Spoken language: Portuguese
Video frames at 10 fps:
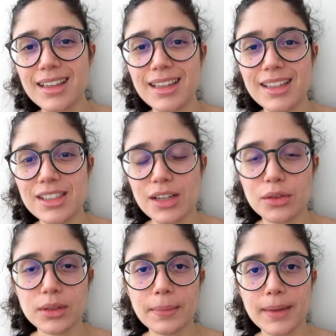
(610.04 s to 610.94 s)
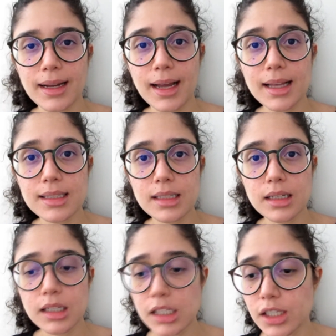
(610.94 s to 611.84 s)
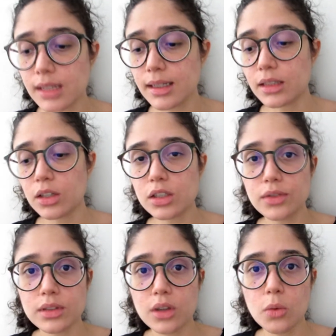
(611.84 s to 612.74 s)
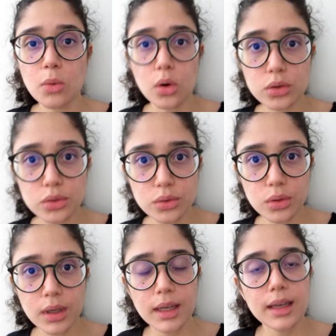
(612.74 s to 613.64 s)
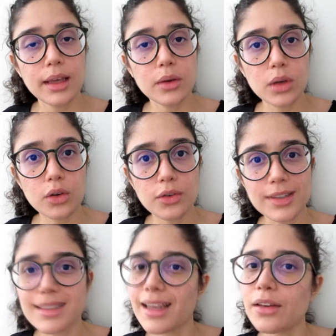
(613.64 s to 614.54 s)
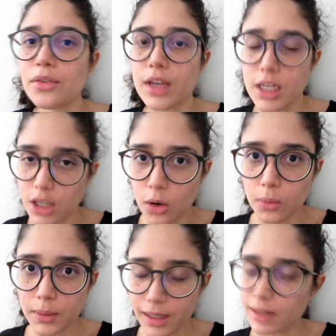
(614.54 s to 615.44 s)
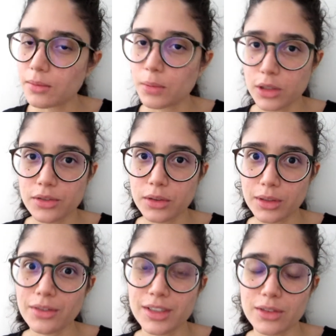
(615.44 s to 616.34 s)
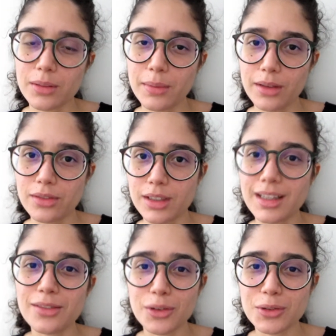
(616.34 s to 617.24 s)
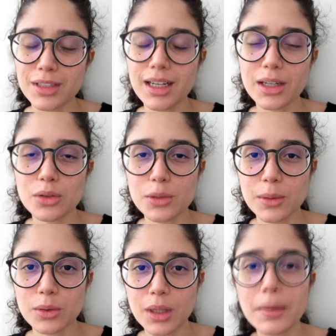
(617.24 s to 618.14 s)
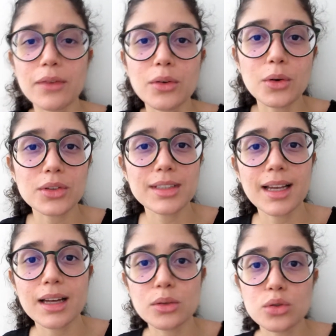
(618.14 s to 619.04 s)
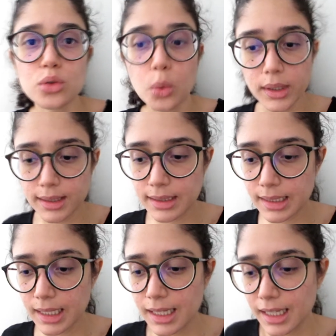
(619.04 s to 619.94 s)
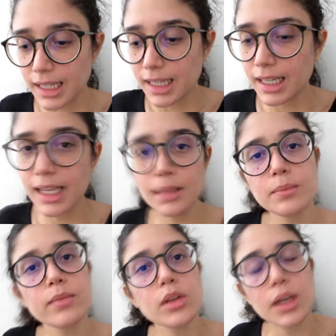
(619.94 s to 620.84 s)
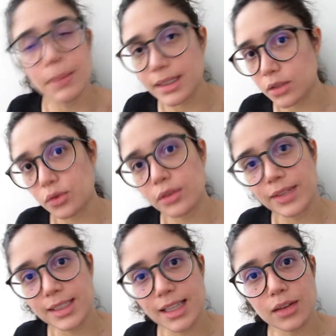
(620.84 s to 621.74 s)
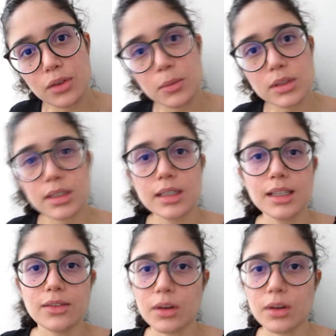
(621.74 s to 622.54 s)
E eu já voltei para casa e já está na hora de fazer o almoço. E o que eu vou fazer é feijão, porque não pode faltar feijão na minha vida. E vou cozinhar grão de bico também, eu vou cozinhar os dois. E o que mais eu for fazer, eu vou mostrando aqui.